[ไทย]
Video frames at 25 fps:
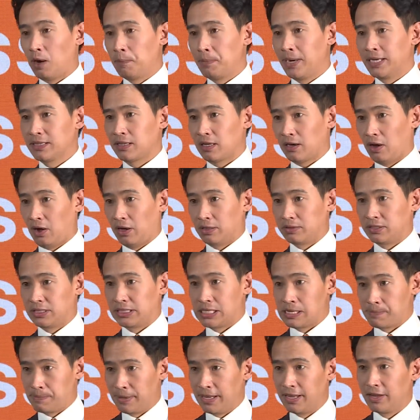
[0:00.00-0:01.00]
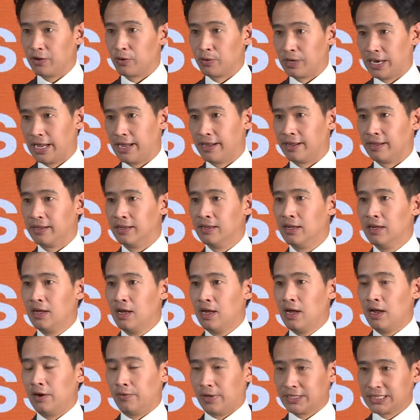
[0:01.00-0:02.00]
มาตลอดสี่ปีอยู่ใน
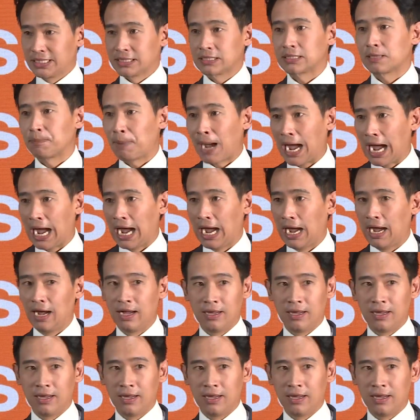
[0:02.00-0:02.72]
รัฐสภา